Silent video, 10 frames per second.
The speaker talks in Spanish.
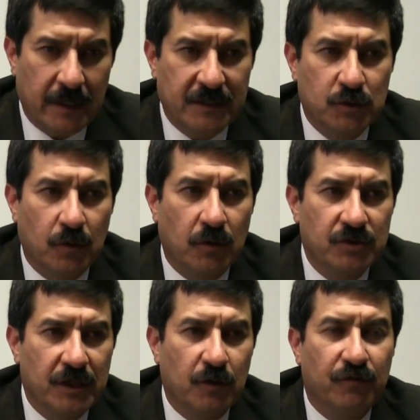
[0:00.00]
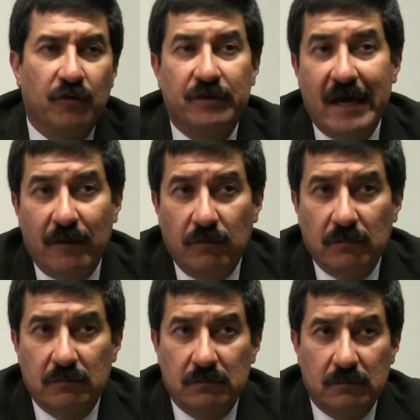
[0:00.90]
estuvo siendo
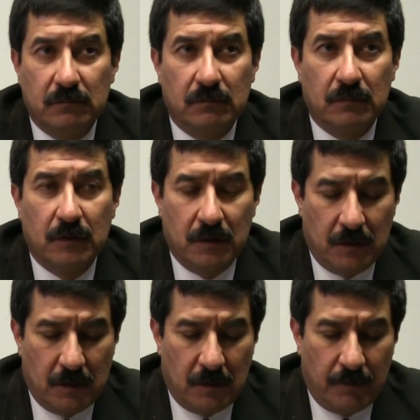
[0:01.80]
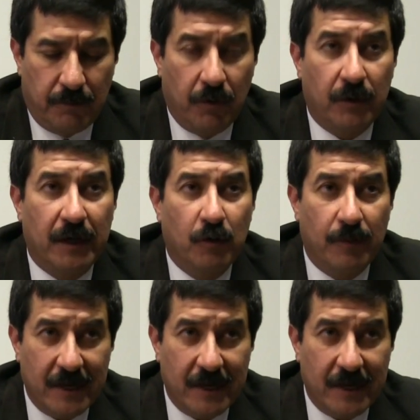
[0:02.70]
fondeado por el